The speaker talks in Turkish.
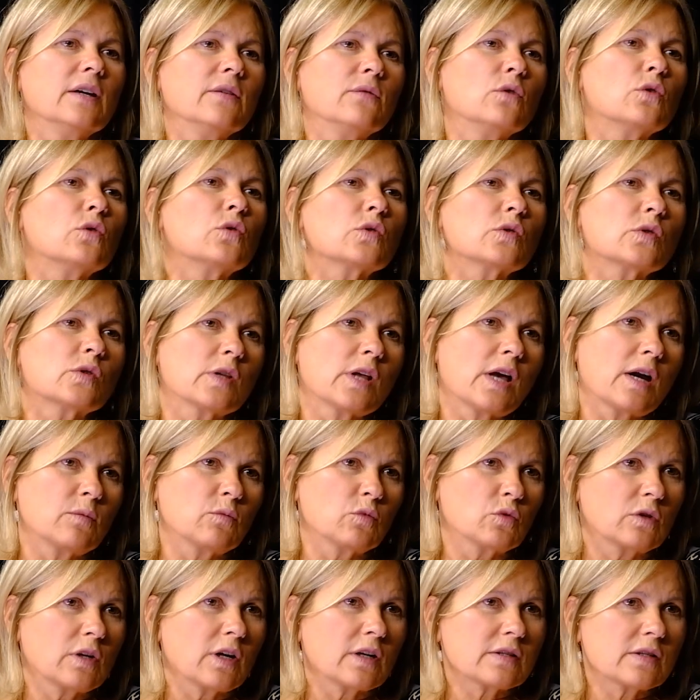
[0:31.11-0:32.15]
Virüsler
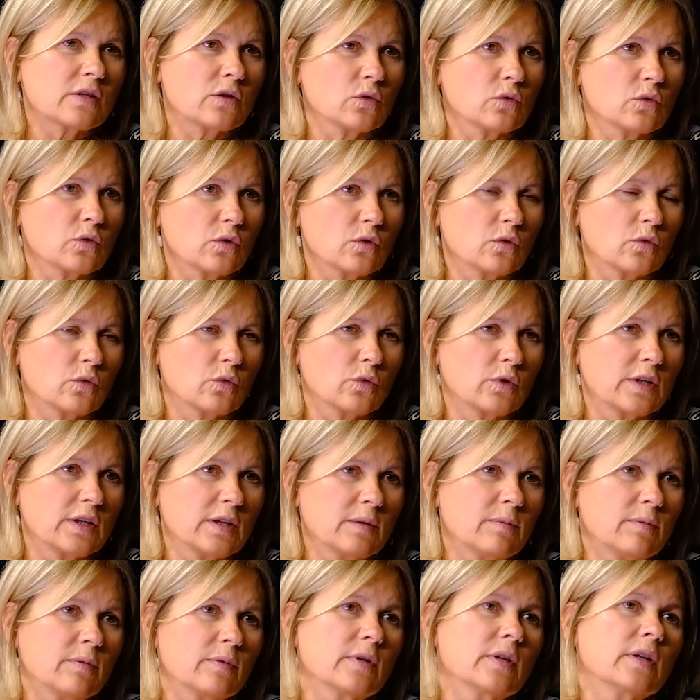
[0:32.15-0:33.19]
mutasyona
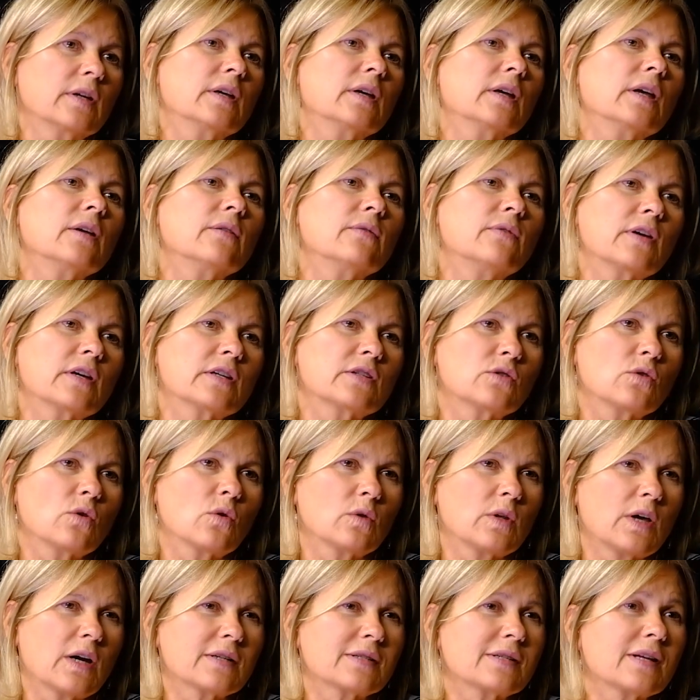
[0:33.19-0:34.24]
uğrayıp
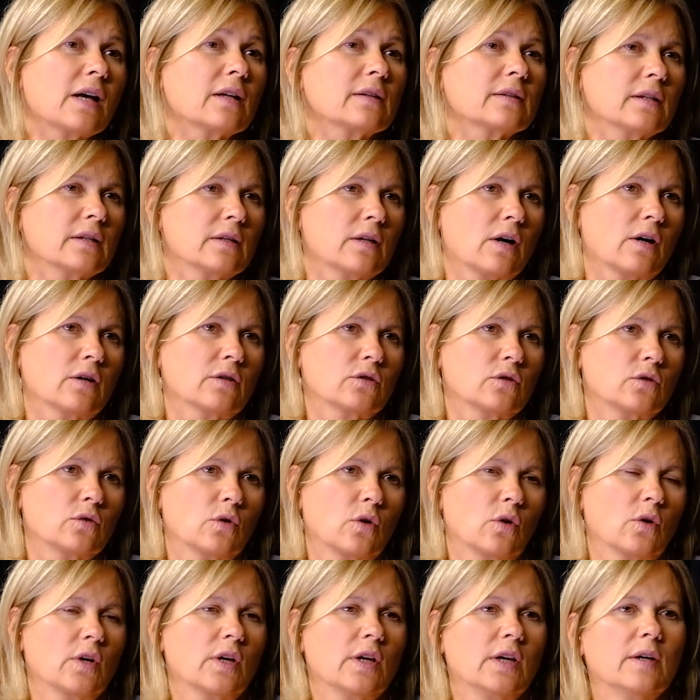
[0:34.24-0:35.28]
enfeksiyonlar zaten artıyor.